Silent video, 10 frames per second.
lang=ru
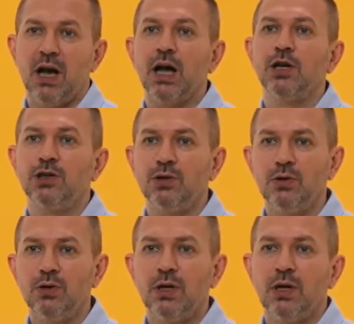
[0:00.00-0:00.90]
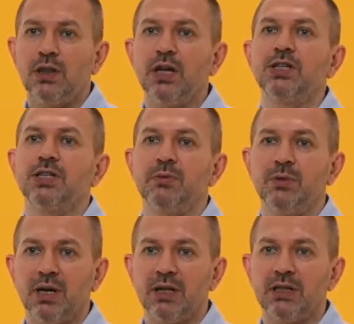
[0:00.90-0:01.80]
А еще наши
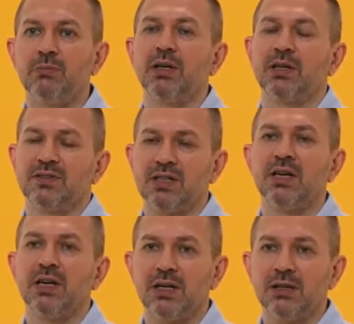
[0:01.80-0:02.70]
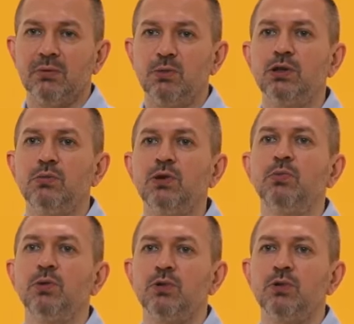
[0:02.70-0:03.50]
сим-карты и банковские карты можно будет